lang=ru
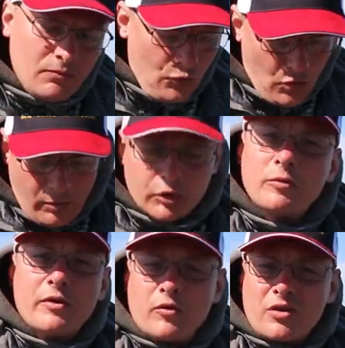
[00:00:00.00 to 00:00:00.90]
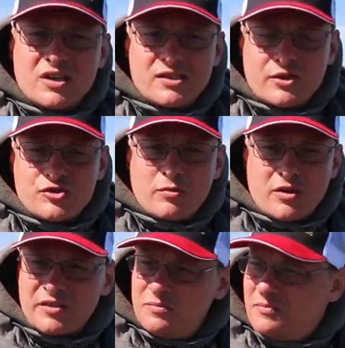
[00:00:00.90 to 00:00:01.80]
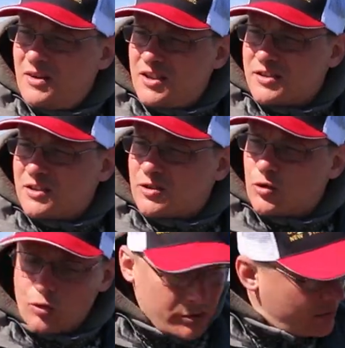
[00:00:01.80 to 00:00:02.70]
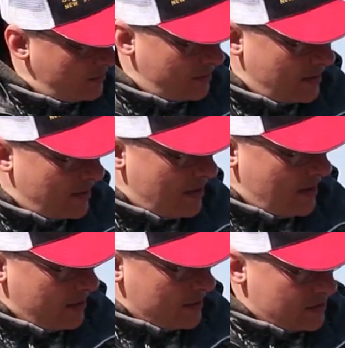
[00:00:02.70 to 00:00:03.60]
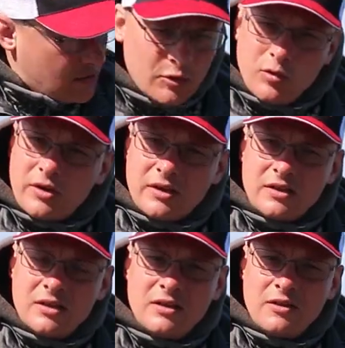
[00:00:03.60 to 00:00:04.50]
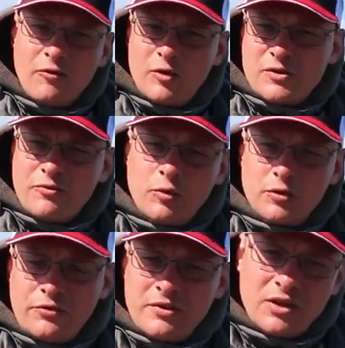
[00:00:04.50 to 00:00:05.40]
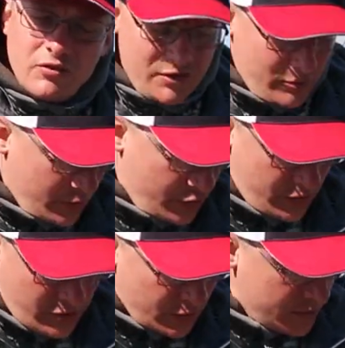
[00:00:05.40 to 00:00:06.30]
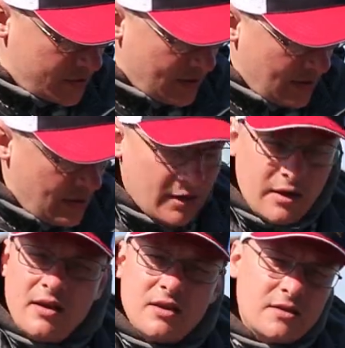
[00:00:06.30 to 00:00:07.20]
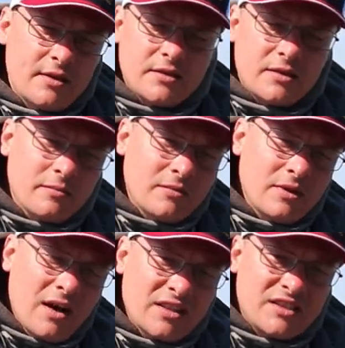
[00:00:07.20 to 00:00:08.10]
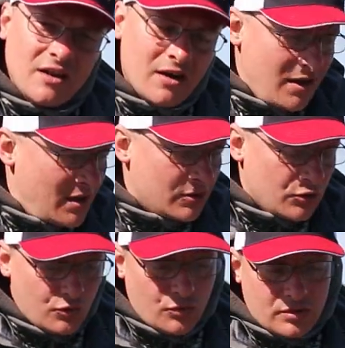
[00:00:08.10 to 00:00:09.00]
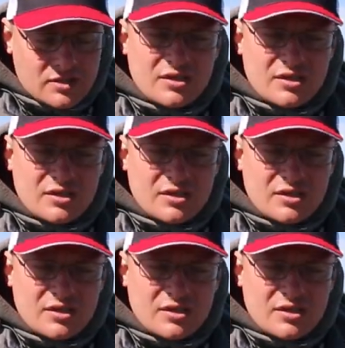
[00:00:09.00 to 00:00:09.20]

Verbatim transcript: Ну а вот у меня в руках старший брат. Это Тор с длиной 8 футов, 2,44 то есть, и с тестом от 40 до